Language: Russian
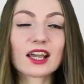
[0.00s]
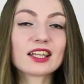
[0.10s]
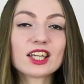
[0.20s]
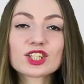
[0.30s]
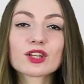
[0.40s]

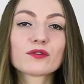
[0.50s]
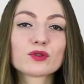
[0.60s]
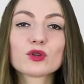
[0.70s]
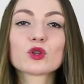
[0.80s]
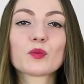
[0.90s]
Конечно,
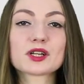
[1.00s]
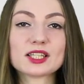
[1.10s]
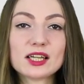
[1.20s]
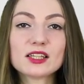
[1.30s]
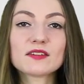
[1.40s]
всю эту
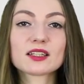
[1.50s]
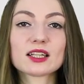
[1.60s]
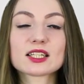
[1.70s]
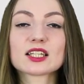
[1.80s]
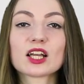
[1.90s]

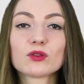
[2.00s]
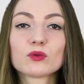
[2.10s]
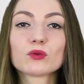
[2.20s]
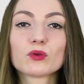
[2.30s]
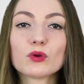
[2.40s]
последовательность за
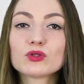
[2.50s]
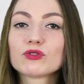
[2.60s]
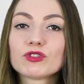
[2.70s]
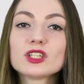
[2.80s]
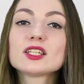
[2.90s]
одну ночь
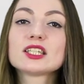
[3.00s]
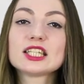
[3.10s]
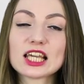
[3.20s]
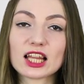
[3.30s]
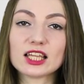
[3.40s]
вы не
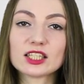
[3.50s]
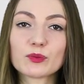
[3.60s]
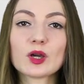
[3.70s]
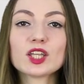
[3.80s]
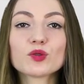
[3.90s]
сделаете,
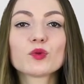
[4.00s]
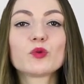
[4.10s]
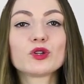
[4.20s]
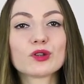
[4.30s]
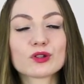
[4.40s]
поэтому
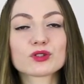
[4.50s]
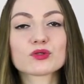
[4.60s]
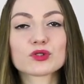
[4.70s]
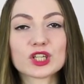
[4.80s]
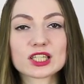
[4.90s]
придется
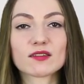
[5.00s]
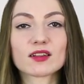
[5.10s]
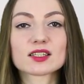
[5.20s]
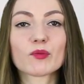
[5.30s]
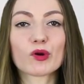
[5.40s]

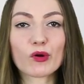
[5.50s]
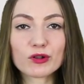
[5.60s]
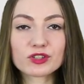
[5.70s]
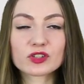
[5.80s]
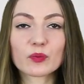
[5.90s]
существенно
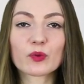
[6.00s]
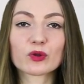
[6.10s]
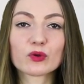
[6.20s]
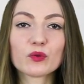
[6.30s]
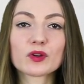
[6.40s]
заморочиться,
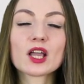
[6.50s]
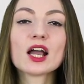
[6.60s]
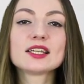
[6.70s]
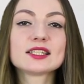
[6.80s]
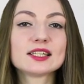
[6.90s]
продумать
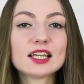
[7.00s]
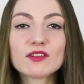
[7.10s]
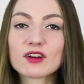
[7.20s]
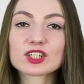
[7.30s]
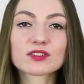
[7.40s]
стиль
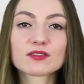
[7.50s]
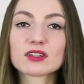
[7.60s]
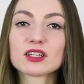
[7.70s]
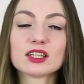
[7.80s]
вашего